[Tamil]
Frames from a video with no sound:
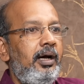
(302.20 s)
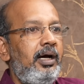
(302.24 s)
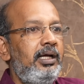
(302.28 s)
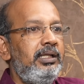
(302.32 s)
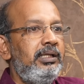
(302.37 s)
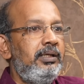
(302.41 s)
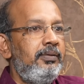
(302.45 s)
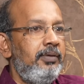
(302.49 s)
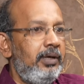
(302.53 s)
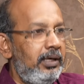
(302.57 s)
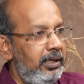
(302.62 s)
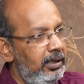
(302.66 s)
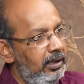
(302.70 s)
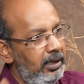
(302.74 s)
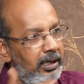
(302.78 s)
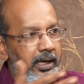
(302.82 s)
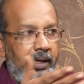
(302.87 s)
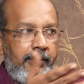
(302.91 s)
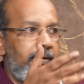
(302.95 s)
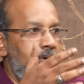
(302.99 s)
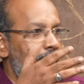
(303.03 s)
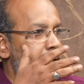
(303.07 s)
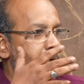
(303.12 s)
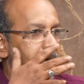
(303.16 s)
ஆதரவாளர்கள்
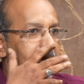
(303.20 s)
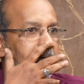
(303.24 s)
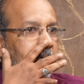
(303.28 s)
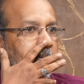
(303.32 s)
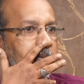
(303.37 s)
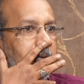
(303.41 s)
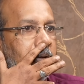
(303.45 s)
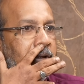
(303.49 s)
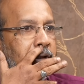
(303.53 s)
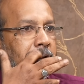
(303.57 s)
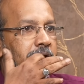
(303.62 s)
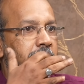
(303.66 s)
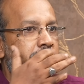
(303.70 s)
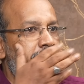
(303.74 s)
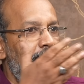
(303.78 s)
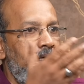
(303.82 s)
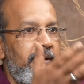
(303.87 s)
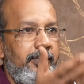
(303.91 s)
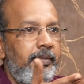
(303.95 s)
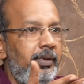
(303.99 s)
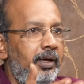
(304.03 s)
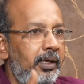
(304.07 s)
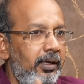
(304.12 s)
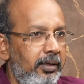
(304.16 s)
அவருக்கு அந்த கூட்டத்துடைய
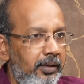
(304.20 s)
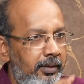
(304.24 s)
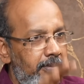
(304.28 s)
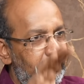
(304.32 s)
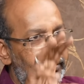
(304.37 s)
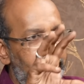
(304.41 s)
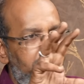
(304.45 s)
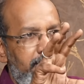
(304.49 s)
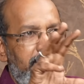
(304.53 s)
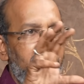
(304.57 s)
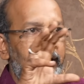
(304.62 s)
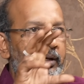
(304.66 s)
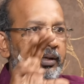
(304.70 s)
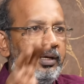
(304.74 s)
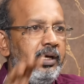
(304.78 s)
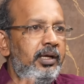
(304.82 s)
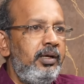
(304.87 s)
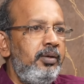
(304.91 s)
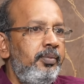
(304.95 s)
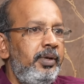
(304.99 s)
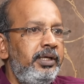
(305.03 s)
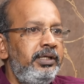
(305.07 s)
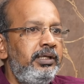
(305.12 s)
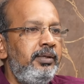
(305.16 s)
ம
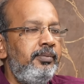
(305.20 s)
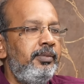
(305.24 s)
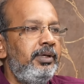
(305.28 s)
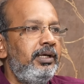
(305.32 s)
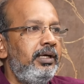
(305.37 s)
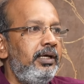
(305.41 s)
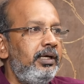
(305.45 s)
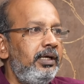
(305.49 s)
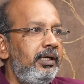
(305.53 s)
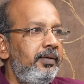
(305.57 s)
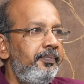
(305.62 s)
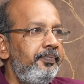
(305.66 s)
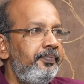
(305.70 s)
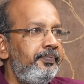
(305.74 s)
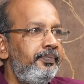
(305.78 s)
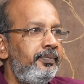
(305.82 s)
கரு மையம் என்னென்னா